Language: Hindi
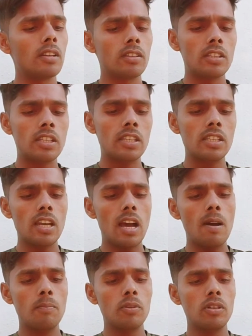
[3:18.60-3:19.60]
जैसा कि
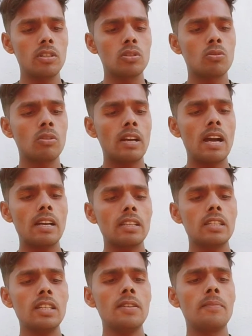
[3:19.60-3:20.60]
आप इसको लगा
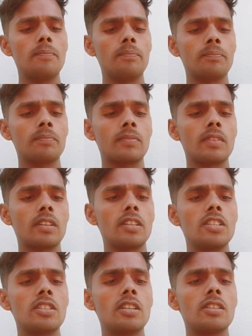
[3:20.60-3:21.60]
करके
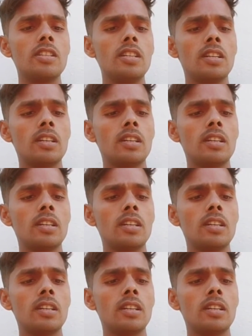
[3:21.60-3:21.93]
इस तरह से